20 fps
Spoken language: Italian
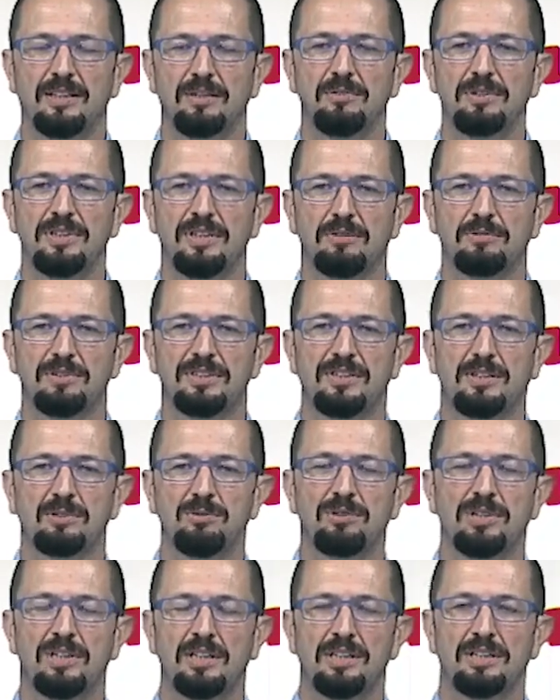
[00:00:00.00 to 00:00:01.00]
quindi queste
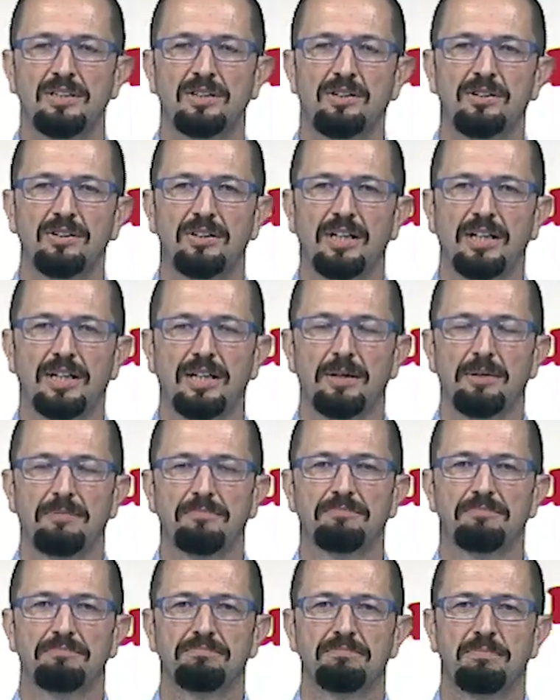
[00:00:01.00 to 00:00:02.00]
due donne che
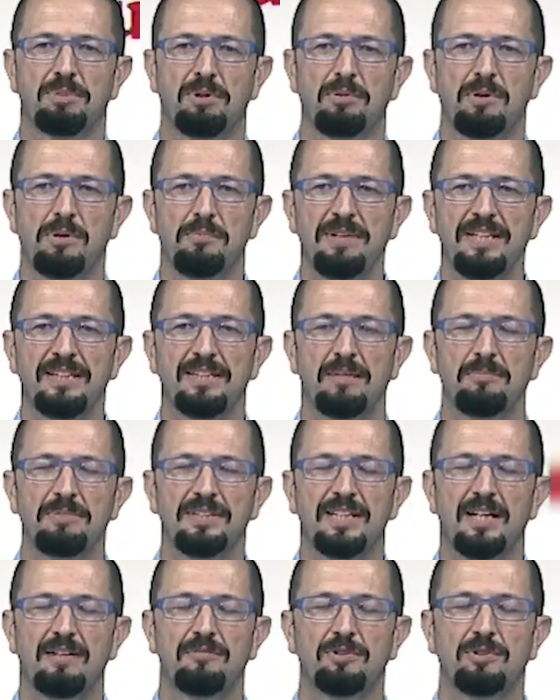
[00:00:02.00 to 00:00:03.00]
probabilmente
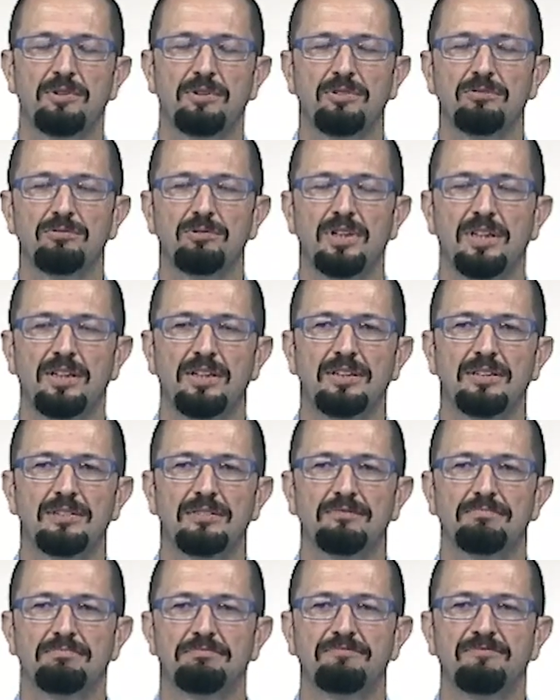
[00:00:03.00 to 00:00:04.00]
abitavano in
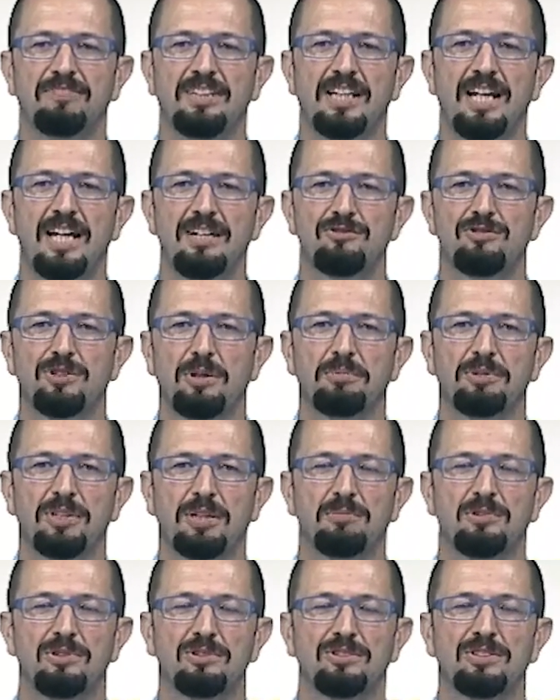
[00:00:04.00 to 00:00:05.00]
una villaggio che
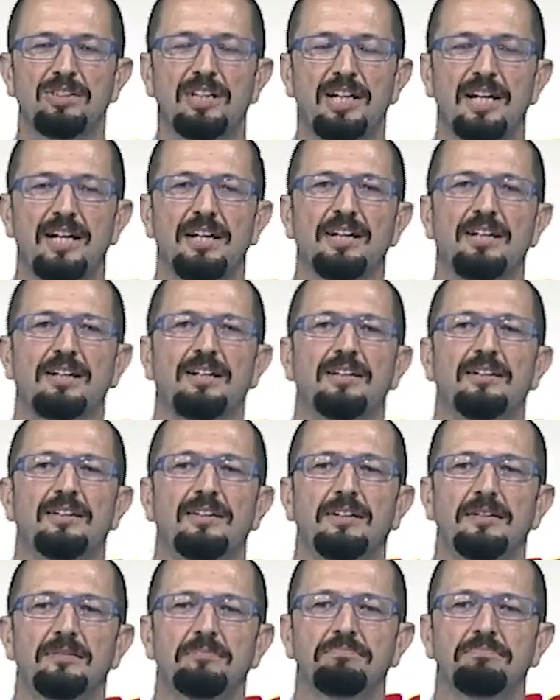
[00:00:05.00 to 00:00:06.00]
potremmo considerare eh,